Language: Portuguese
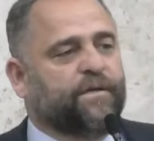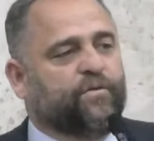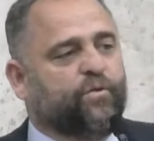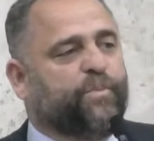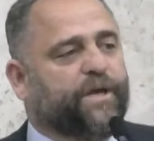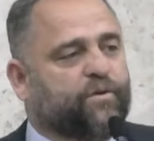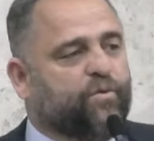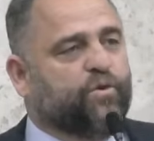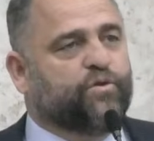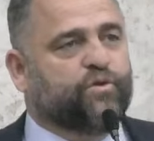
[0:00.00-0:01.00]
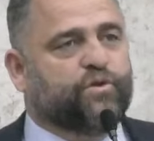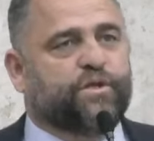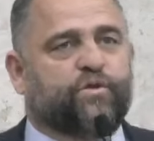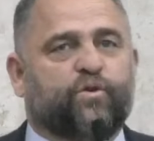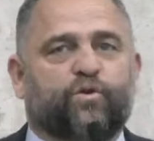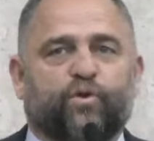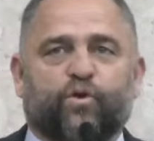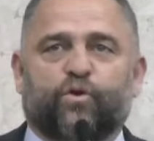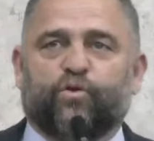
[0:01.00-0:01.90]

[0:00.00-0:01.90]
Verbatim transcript: do percurso se tornou